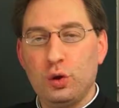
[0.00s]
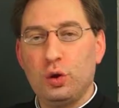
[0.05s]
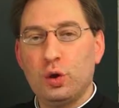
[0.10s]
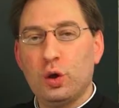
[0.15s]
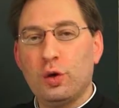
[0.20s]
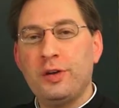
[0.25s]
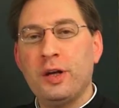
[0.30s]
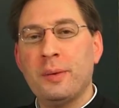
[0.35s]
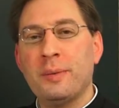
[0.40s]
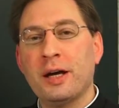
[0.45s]

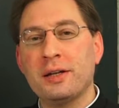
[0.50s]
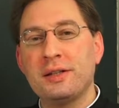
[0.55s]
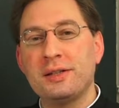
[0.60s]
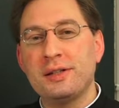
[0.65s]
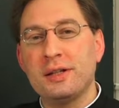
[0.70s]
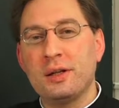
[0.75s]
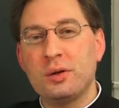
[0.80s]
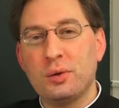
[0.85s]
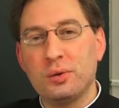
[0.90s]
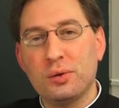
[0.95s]
neuvième
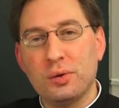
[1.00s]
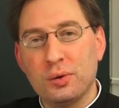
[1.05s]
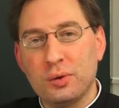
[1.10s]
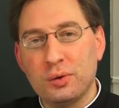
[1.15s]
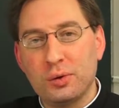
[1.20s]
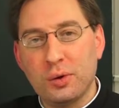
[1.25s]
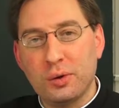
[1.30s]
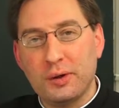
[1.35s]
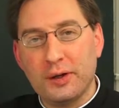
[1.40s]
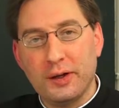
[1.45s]
article de
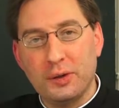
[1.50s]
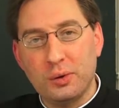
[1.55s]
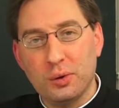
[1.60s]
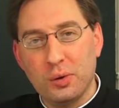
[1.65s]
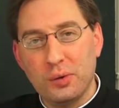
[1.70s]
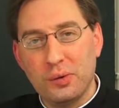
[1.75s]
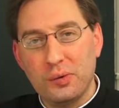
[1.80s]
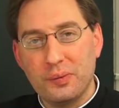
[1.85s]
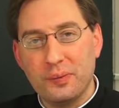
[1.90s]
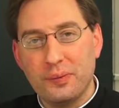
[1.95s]
notre
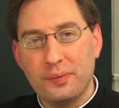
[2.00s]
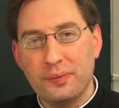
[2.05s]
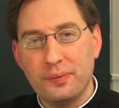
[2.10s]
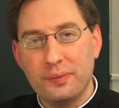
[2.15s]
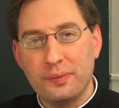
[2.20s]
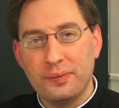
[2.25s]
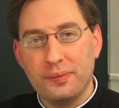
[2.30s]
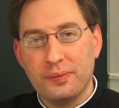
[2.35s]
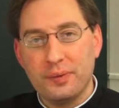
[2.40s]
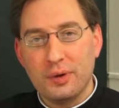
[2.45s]
credo,
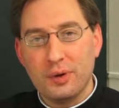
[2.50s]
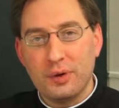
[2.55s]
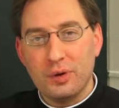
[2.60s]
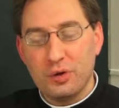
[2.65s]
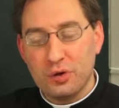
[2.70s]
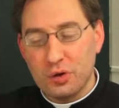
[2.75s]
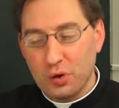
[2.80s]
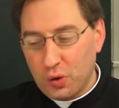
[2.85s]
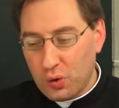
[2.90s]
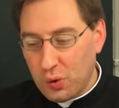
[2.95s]

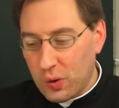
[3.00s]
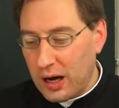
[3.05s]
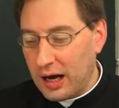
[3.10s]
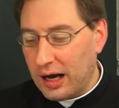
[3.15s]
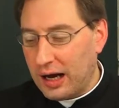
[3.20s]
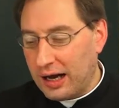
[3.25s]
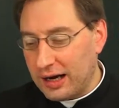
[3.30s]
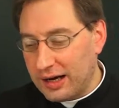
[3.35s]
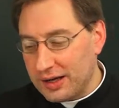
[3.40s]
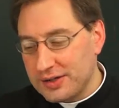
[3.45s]
je
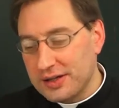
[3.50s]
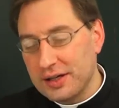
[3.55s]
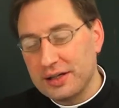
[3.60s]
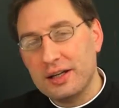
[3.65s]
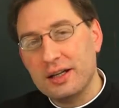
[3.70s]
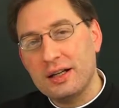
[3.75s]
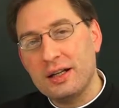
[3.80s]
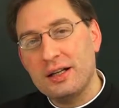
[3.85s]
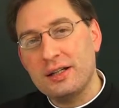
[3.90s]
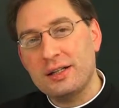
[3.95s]
crois à la Sainte
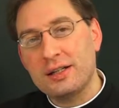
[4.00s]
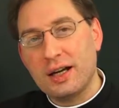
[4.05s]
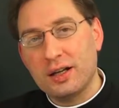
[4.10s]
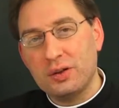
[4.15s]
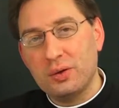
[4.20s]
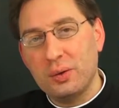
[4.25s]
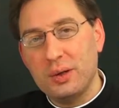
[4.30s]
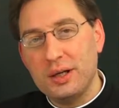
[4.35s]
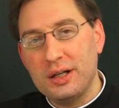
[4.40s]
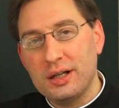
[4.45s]
Église
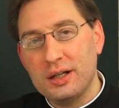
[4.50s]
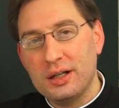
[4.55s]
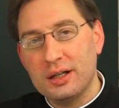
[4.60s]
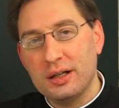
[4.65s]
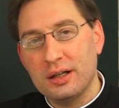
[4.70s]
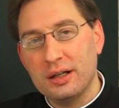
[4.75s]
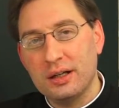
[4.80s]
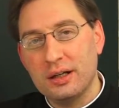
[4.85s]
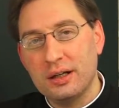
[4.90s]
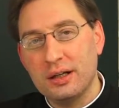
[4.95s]

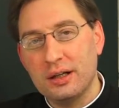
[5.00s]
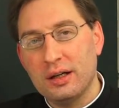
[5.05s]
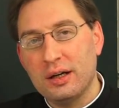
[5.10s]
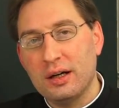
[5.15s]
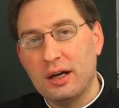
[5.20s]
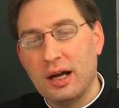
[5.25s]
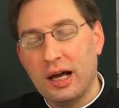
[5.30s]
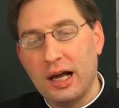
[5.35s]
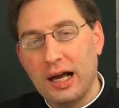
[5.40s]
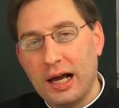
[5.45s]
catholique,
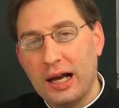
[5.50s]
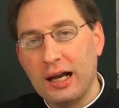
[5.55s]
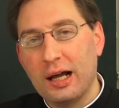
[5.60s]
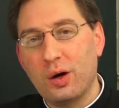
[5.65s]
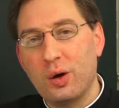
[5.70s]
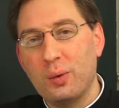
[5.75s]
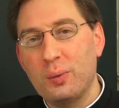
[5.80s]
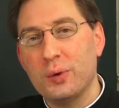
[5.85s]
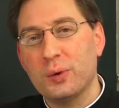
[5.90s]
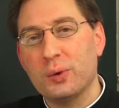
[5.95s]
à la
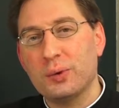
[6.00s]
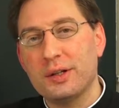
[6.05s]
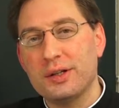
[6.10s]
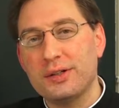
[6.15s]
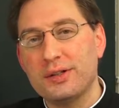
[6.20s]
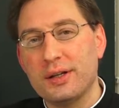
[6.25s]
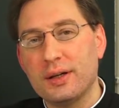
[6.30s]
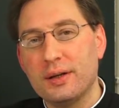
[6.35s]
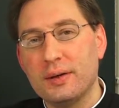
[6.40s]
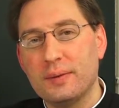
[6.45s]
communion des
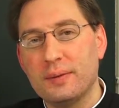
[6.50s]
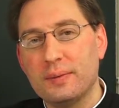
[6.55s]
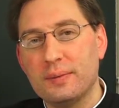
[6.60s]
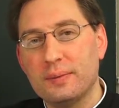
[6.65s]
saints.